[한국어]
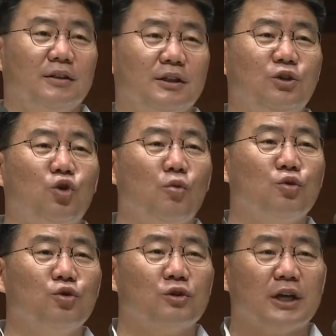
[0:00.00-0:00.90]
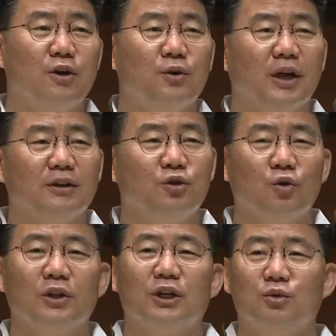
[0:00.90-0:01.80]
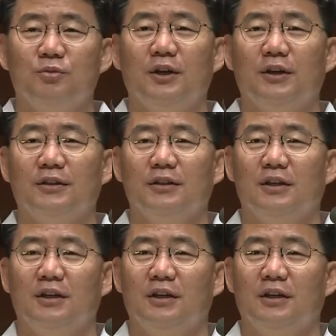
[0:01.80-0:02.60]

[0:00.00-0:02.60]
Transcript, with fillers: 이 토부 사용의 그 용례를 보면